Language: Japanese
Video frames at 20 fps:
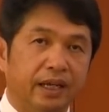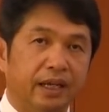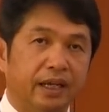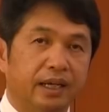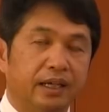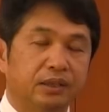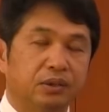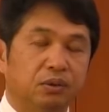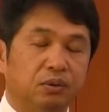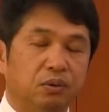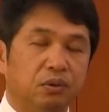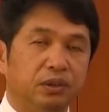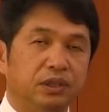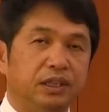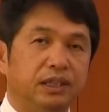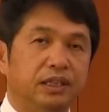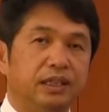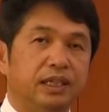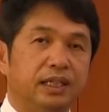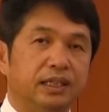てそこ
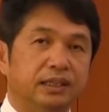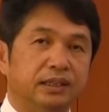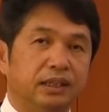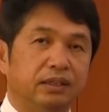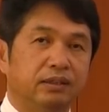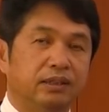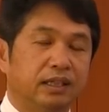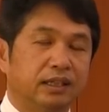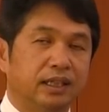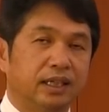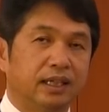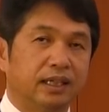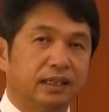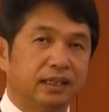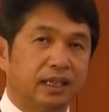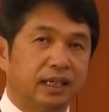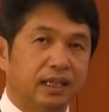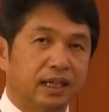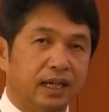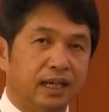にいらっしゃる方々
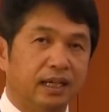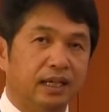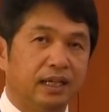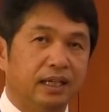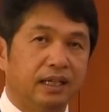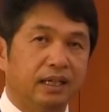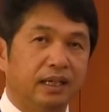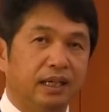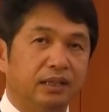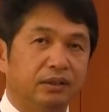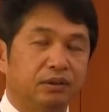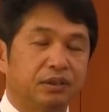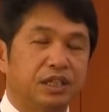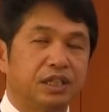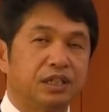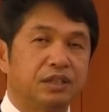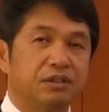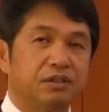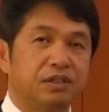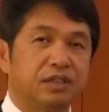があの
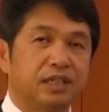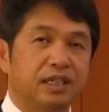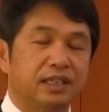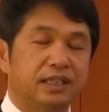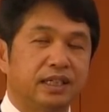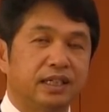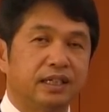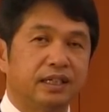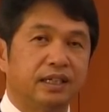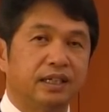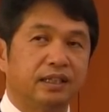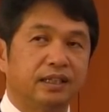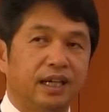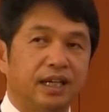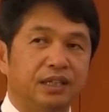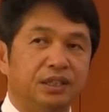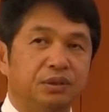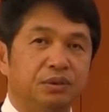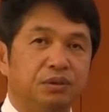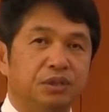緊急事態宣言
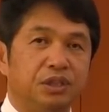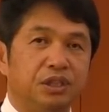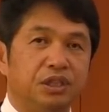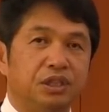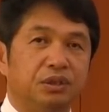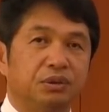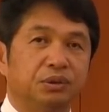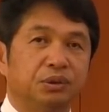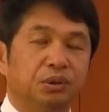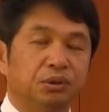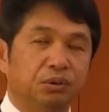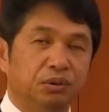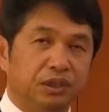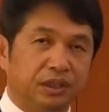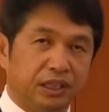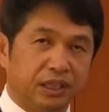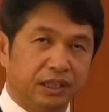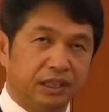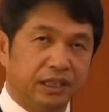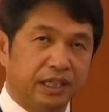対象地域の外
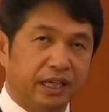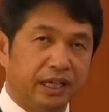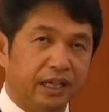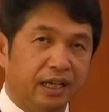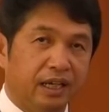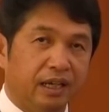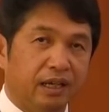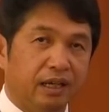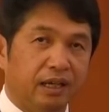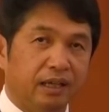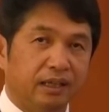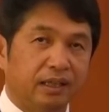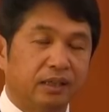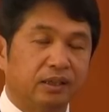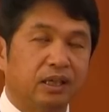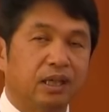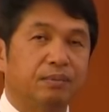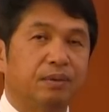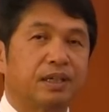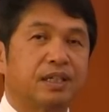にですね例
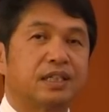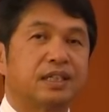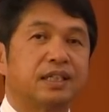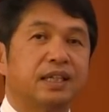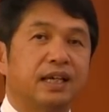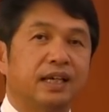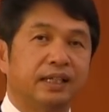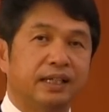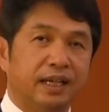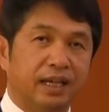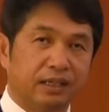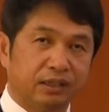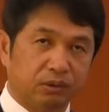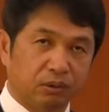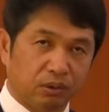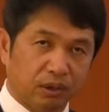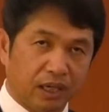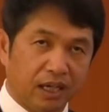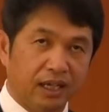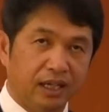えば帰省である
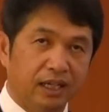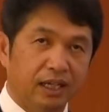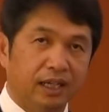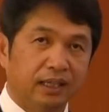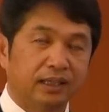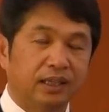とか